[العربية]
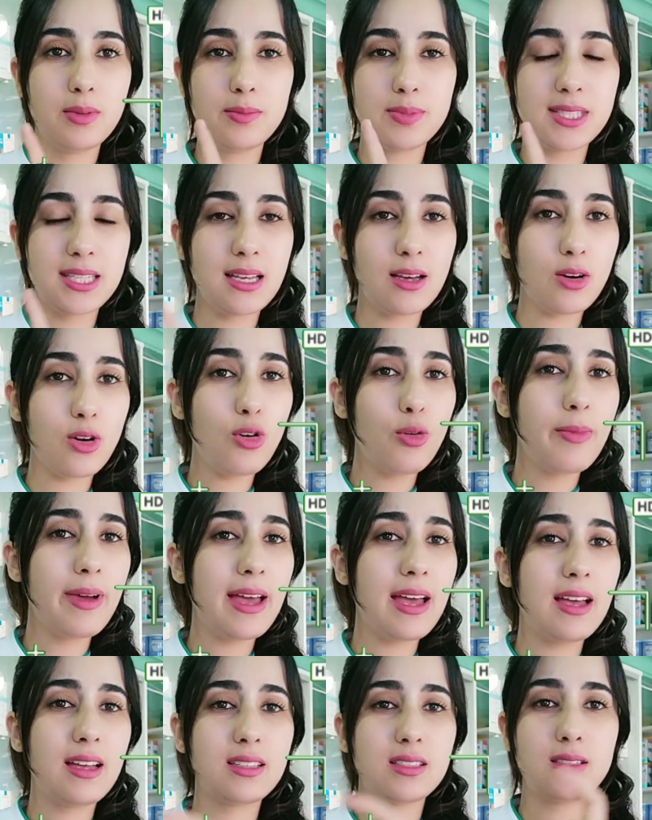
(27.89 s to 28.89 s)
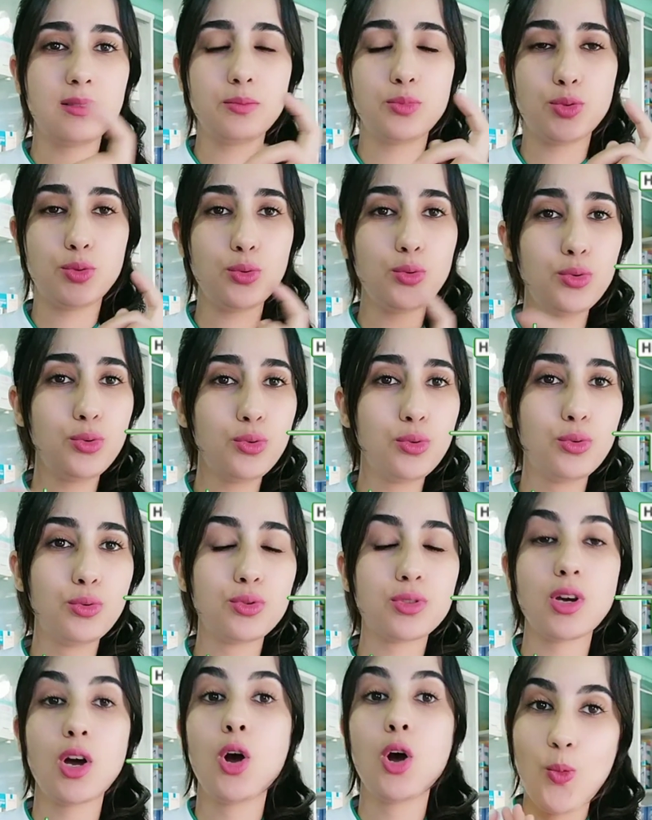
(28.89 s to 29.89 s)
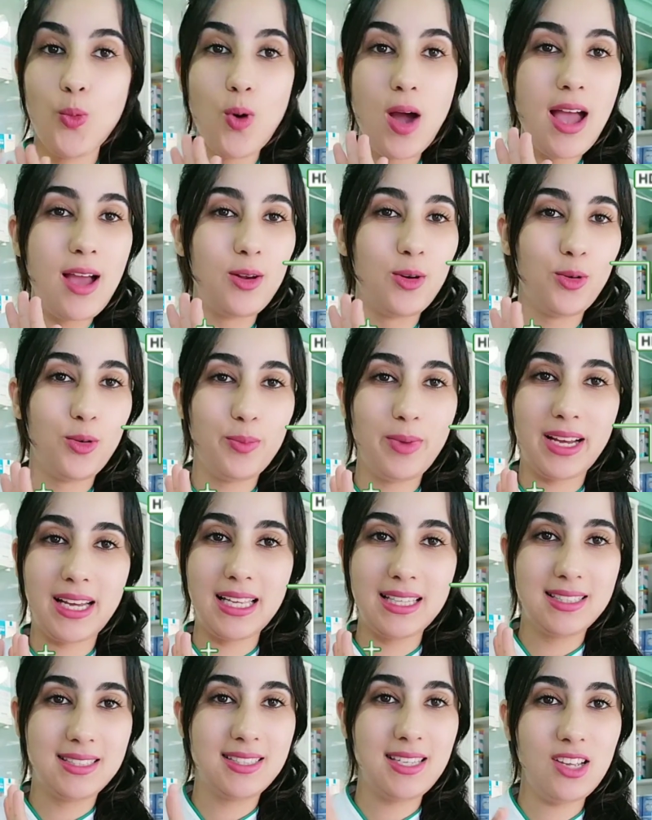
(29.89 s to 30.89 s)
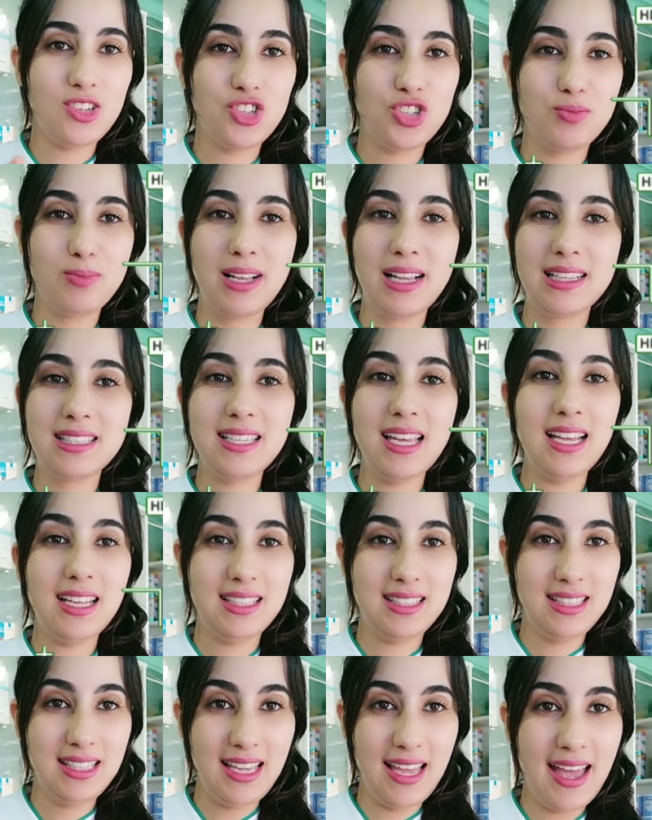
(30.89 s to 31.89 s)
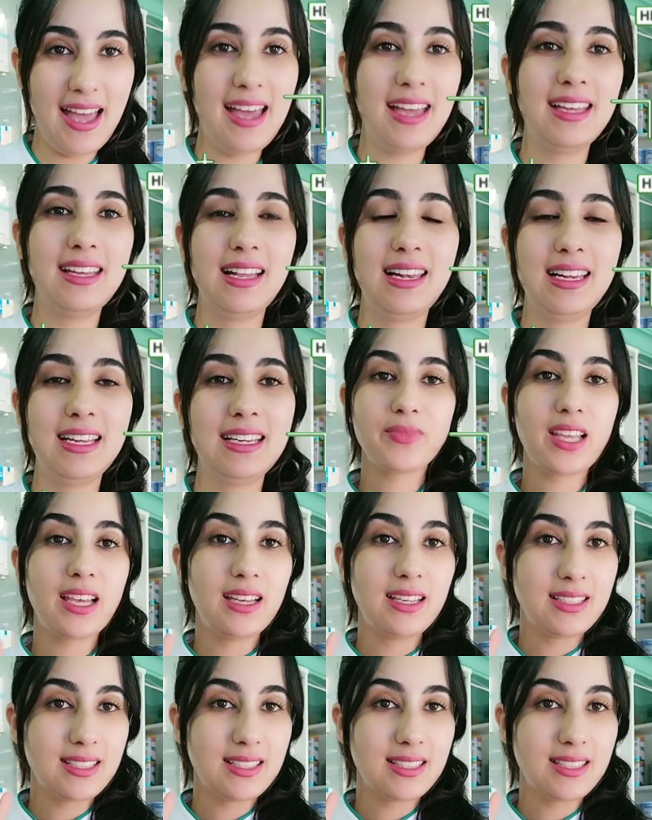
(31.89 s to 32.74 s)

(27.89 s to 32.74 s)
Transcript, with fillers: بسيرومات بزيوت والو ما كتزادش من التحت نهائيا لان